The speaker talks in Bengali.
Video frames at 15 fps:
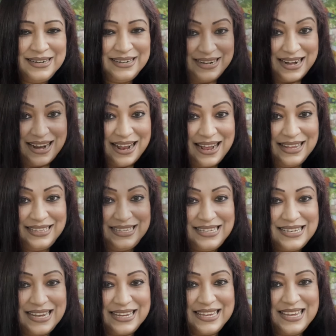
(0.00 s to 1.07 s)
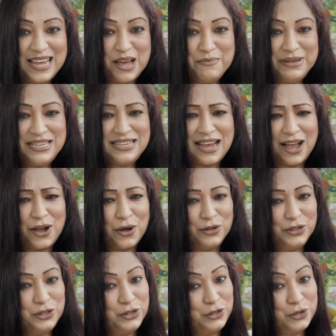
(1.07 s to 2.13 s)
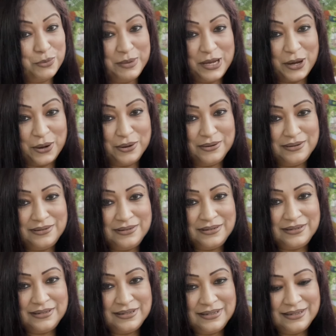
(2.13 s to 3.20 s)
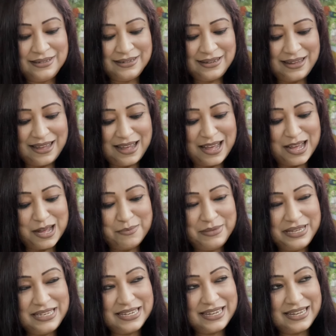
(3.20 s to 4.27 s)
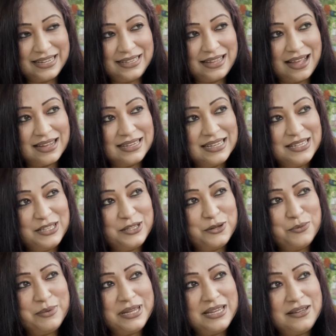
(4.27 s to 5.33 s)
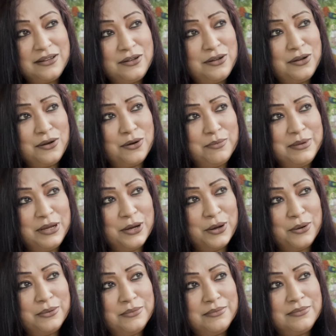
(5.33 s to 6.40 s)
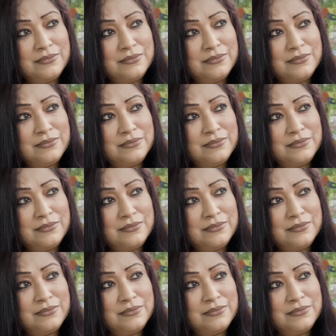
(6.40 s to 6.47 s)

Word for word: রাত জাগি আমি জাগো তুমিও আমি জেগে থাকি তুমি ঘুমিও